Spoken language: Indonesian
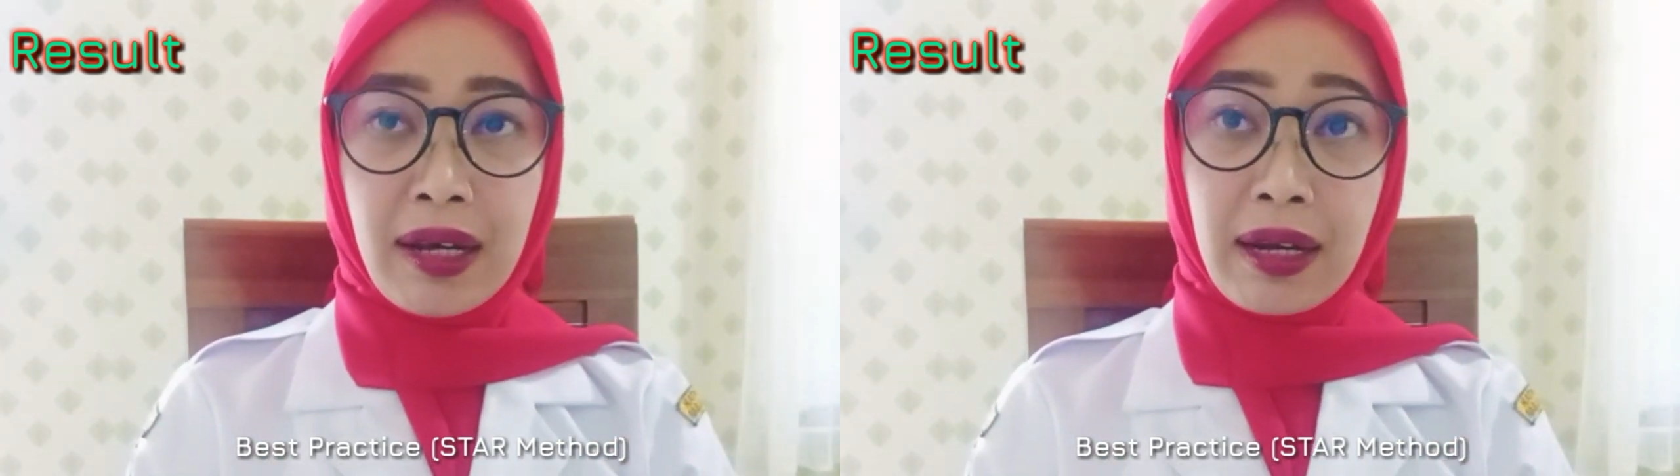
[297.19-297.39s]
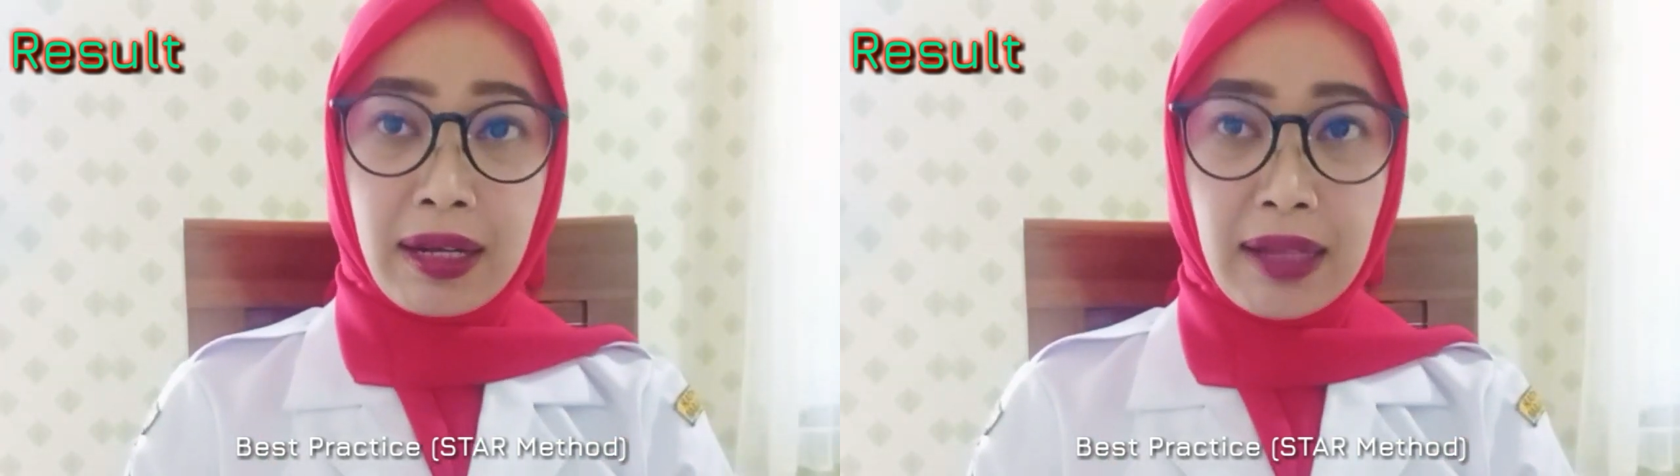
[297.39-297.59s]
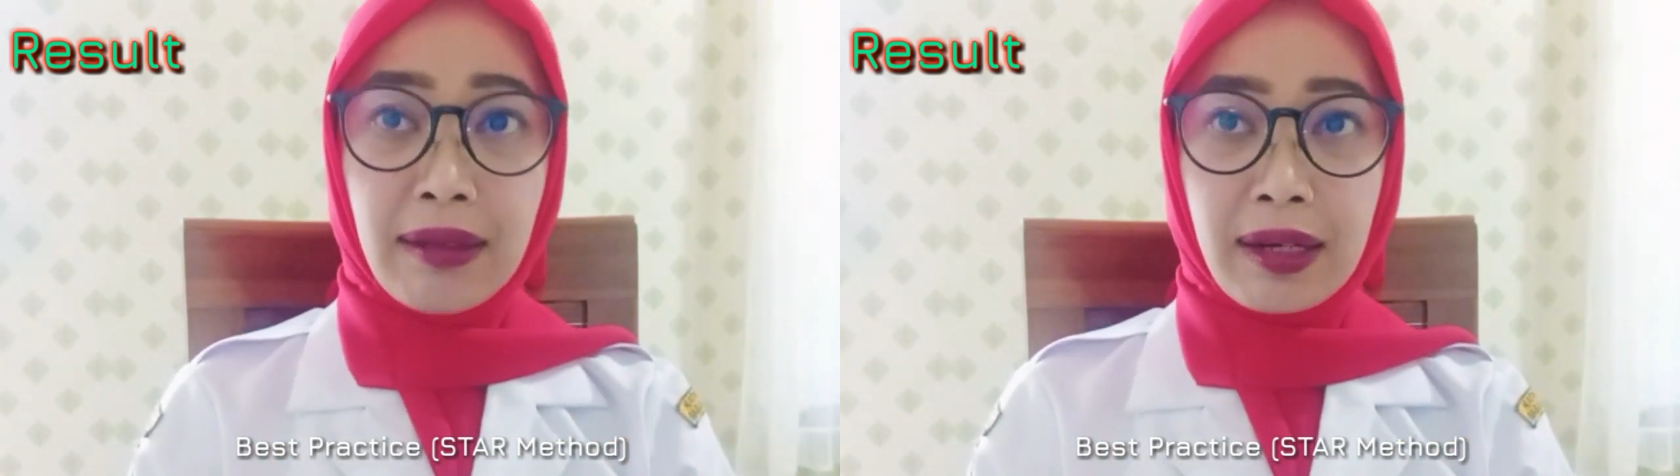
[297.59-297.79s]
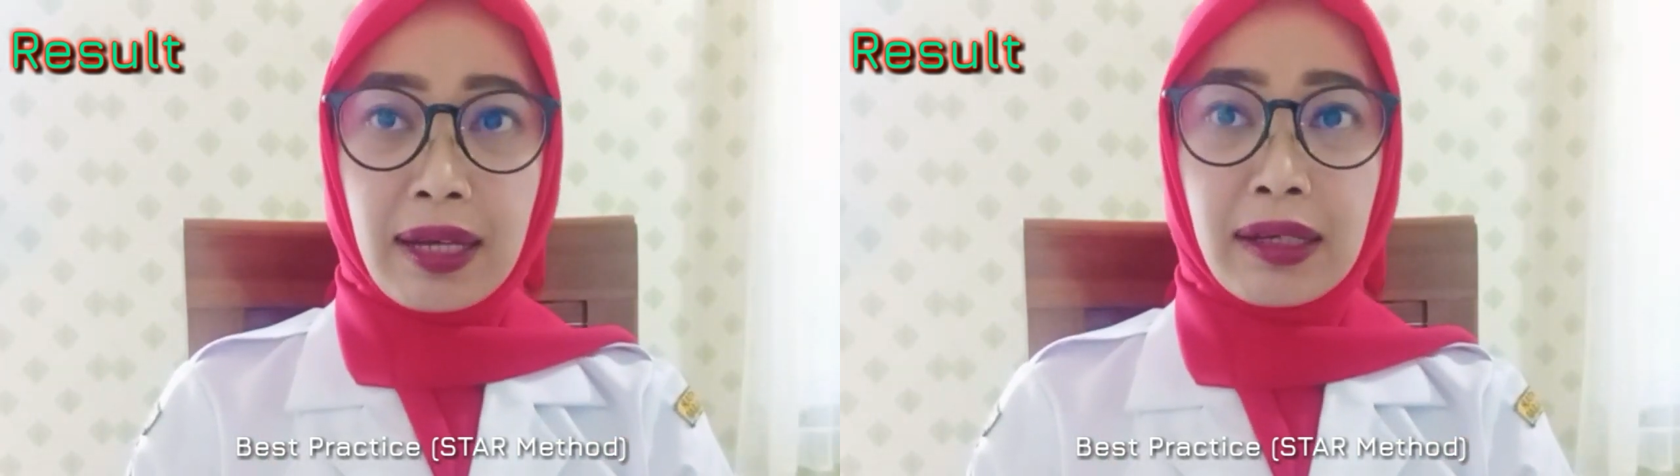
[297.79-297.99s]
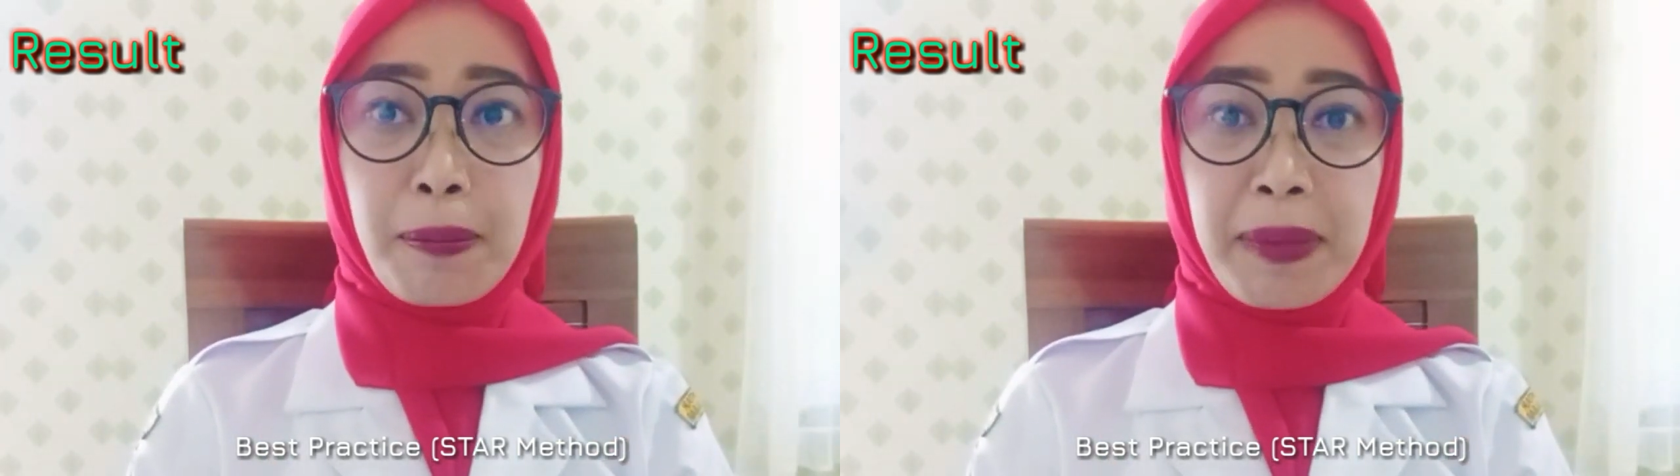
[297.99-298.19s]

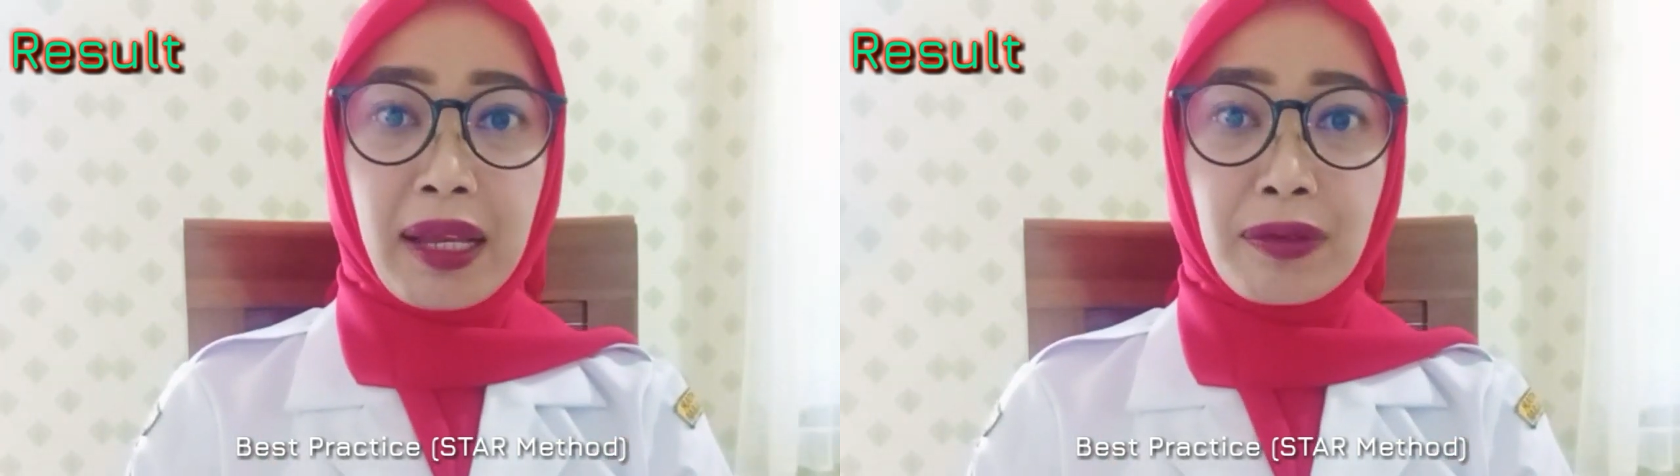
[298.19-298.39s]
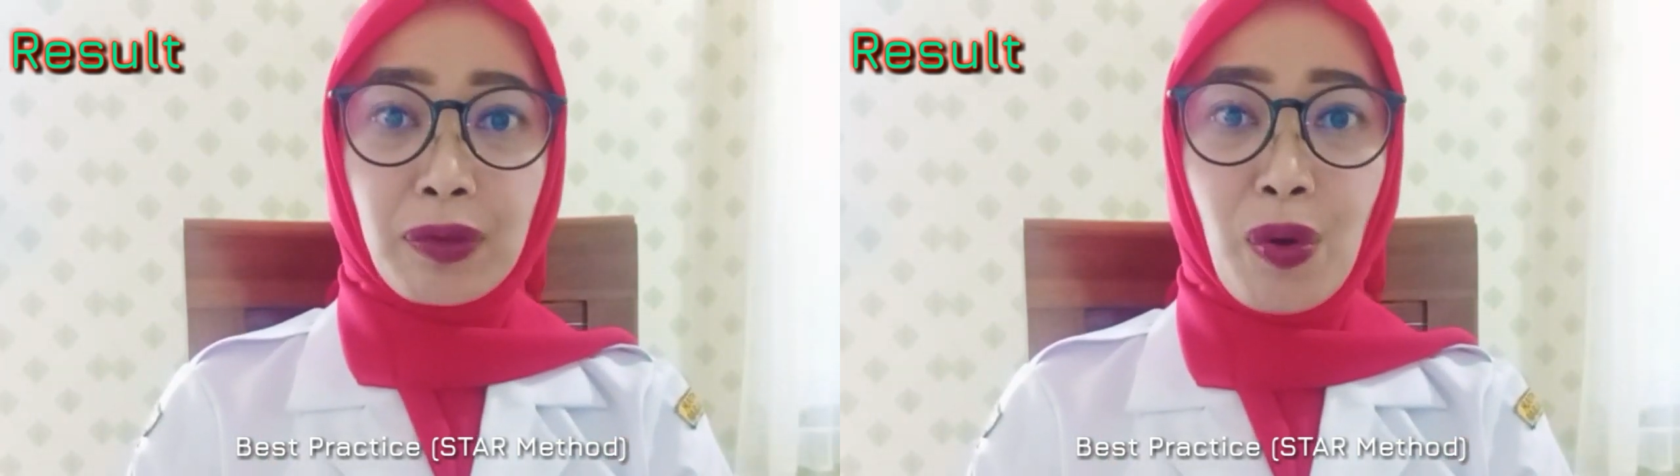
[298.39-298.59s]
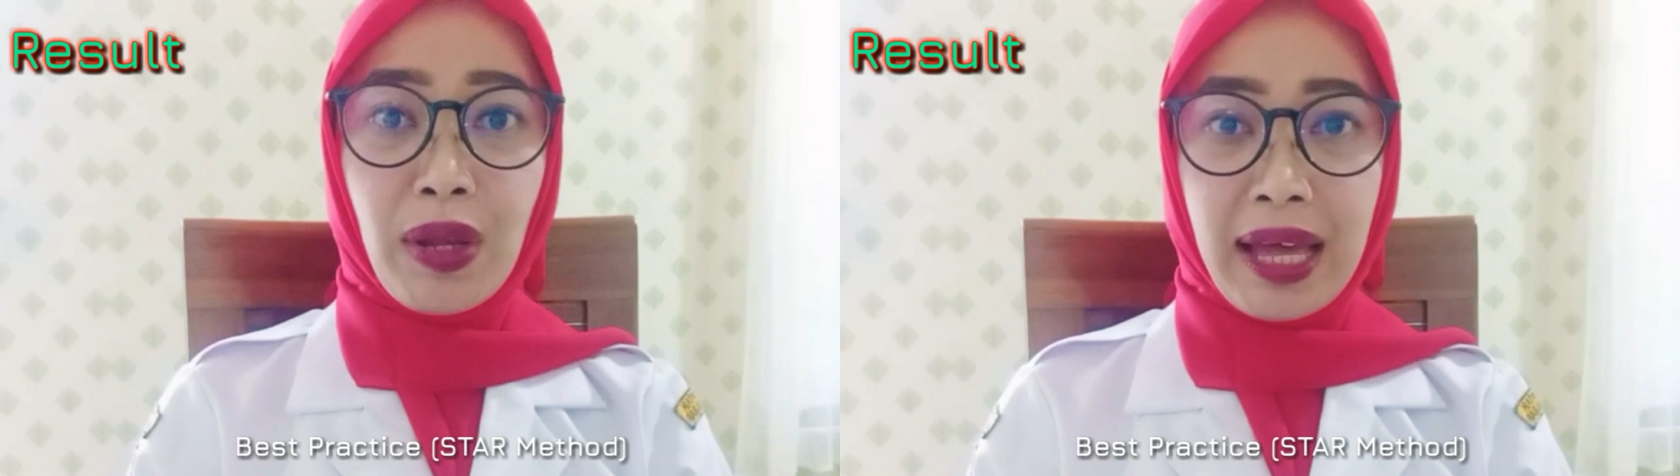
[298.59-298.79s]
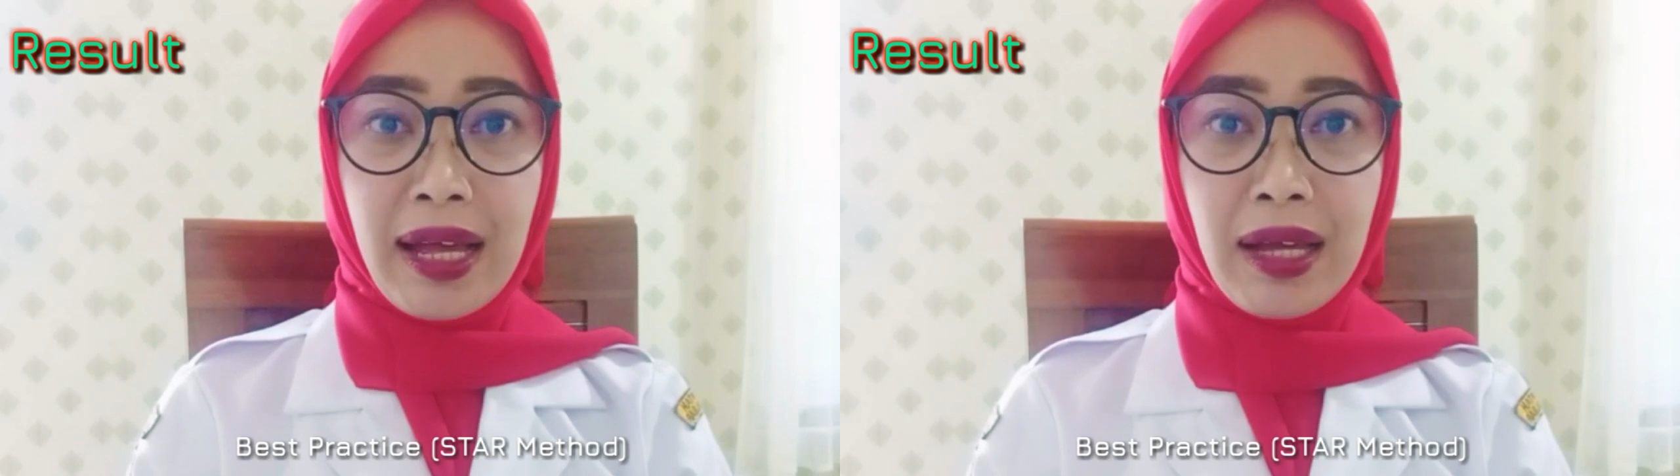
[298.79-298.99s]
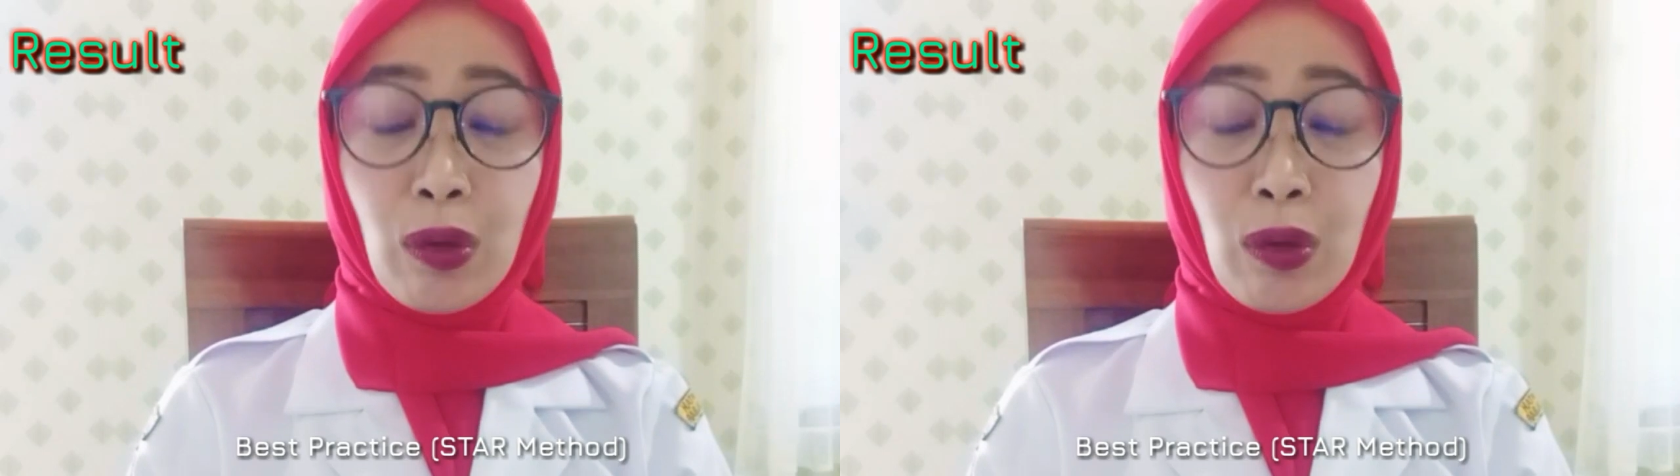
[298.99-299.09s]
rekan-rekan kepala sekolah